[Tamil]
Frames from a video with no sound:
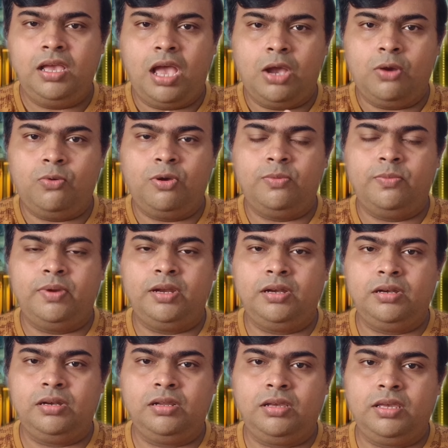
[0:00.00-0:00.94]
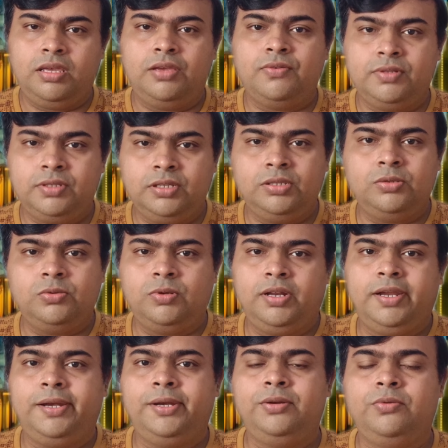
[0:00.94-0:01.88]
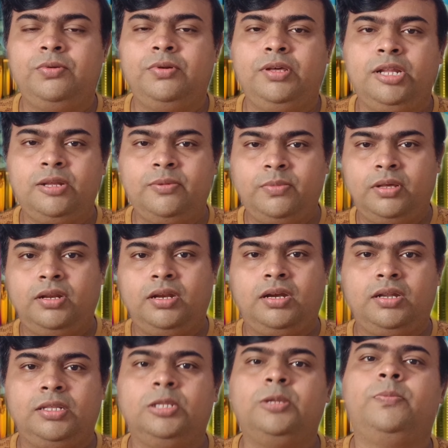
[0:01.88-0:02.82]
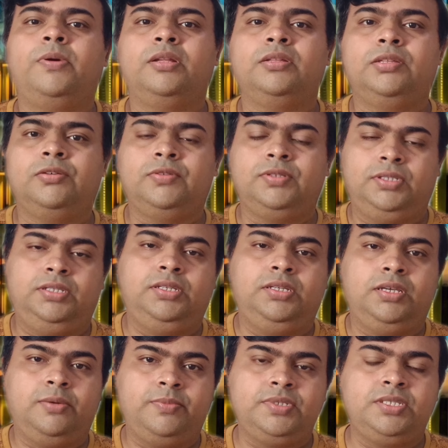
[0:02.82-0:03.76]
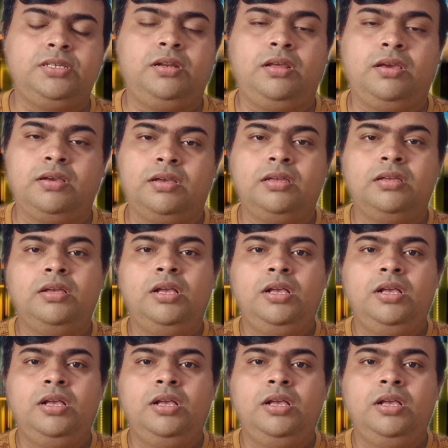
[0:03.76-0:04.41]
அக்வாமேனுக்கே வந்து இது ஒரு எண்டு கொடுக்குற மாதிரியான இந்த படத்தை வந்து அமைச்சிருக்காங்க